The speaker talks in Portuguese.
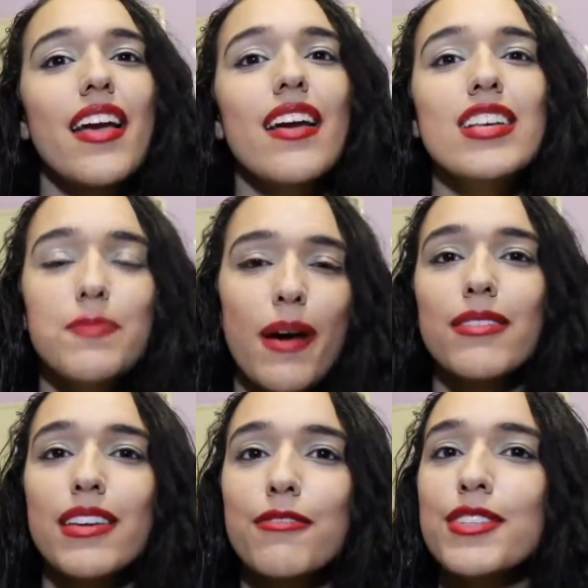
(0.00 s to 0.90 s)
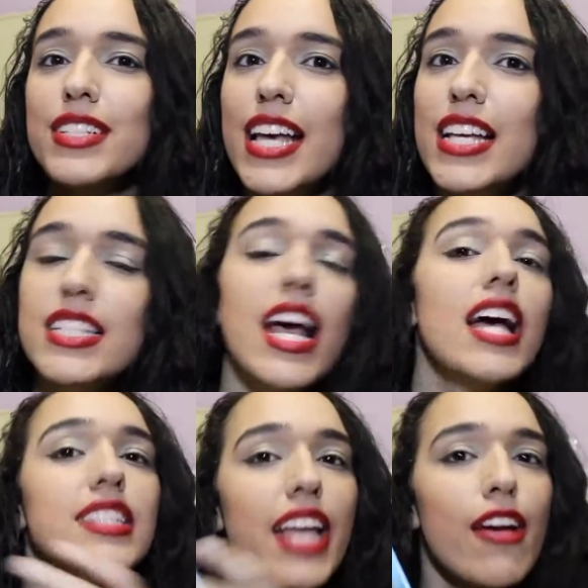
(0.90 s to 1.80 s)
e espero que vocês
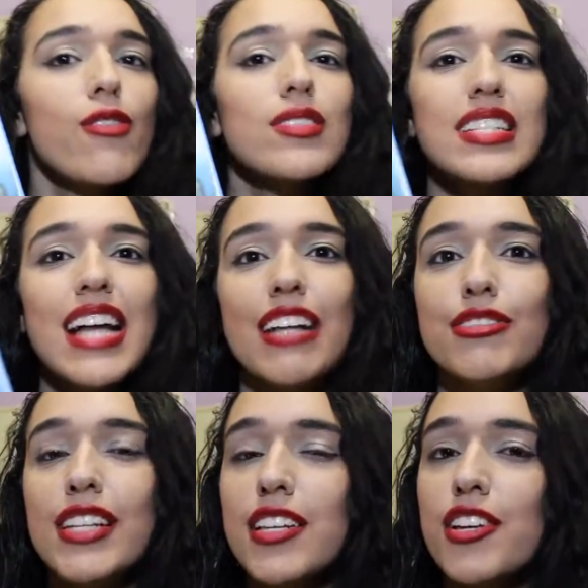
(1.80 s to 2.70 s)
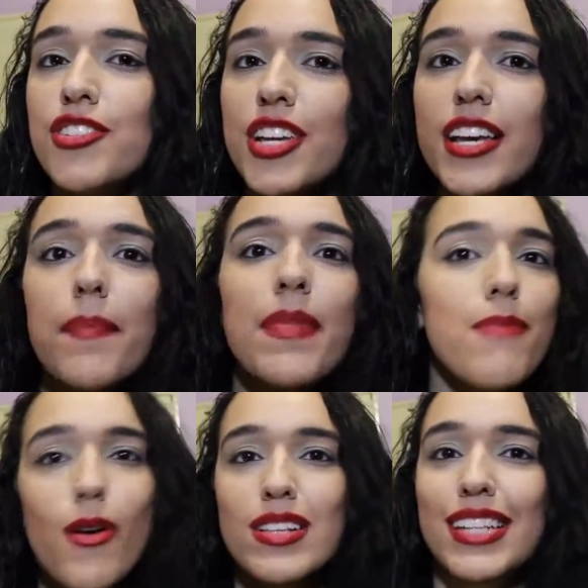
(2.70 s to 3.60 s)
tenham gostado dessa dica.
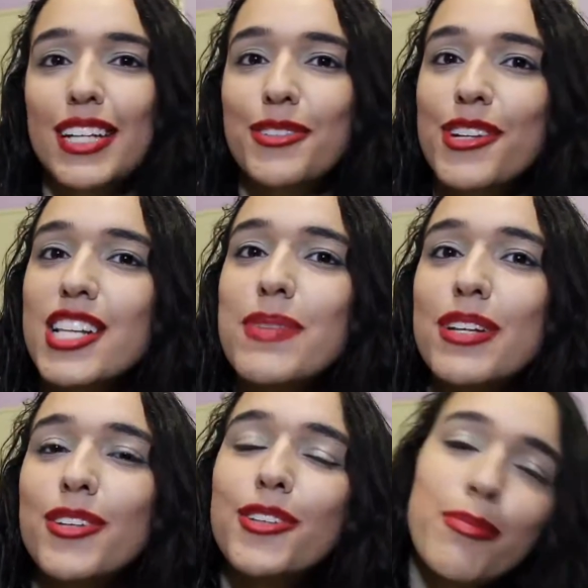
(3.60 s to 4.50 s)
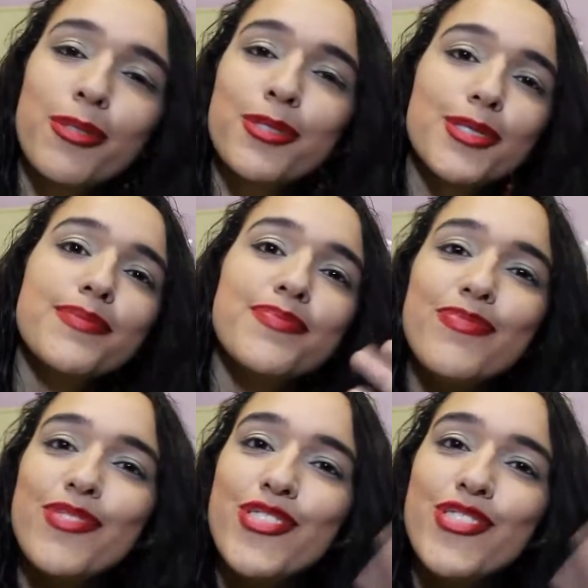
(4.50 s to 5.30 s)
Boas leituras para todo mundo